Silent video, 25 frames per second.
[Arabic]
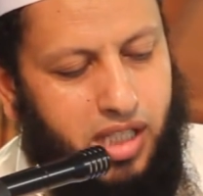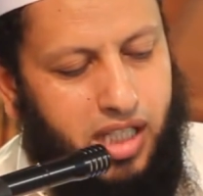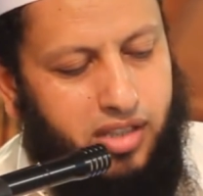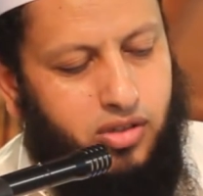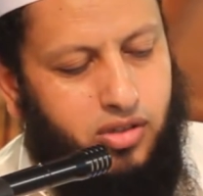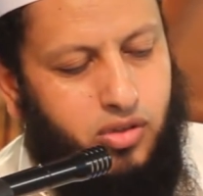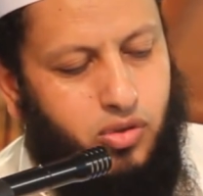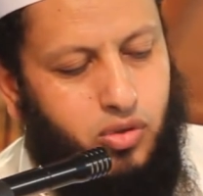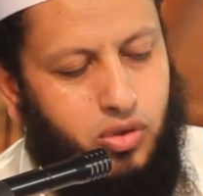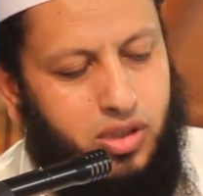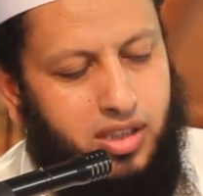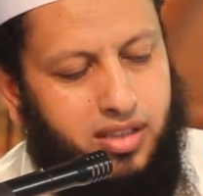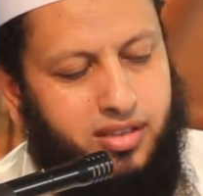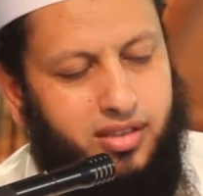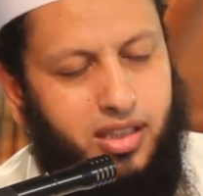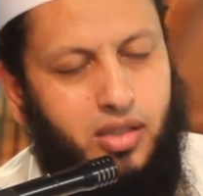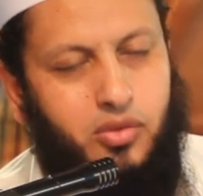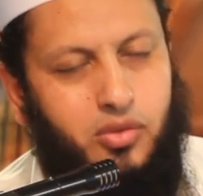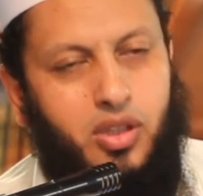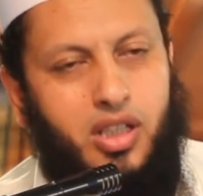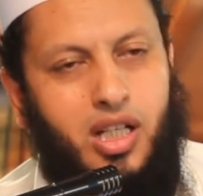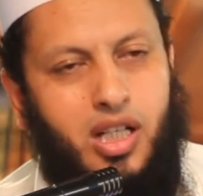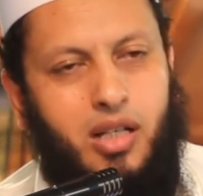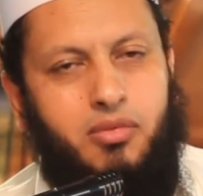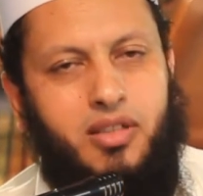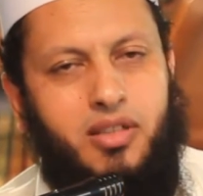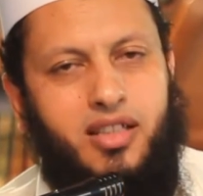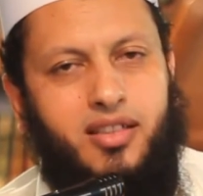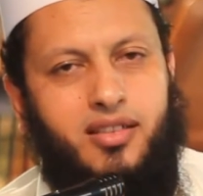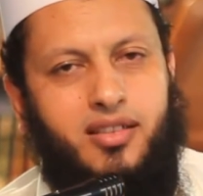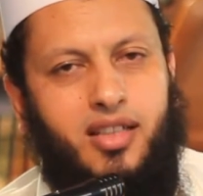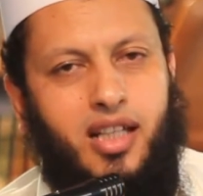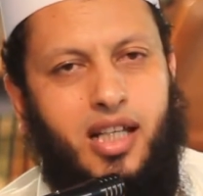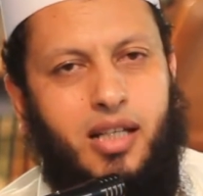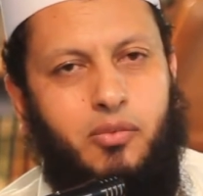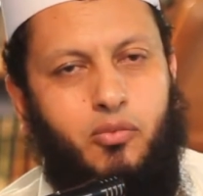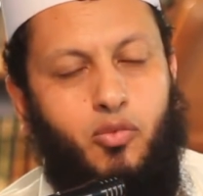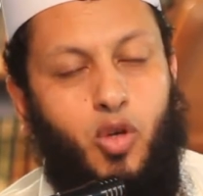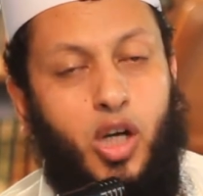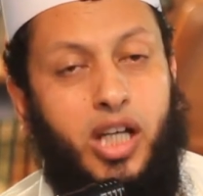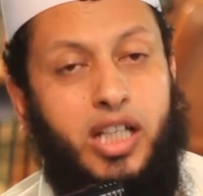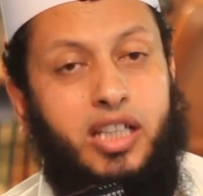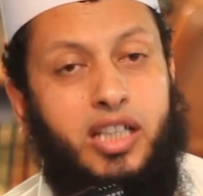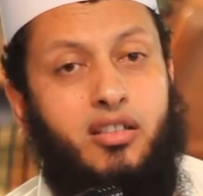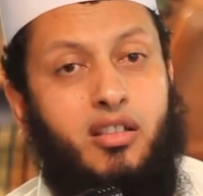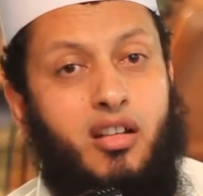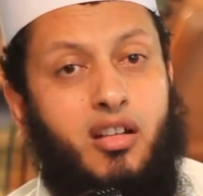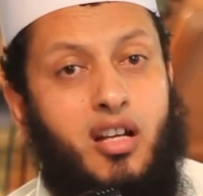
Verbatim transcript: يسجد للسهو قبل السلام وإن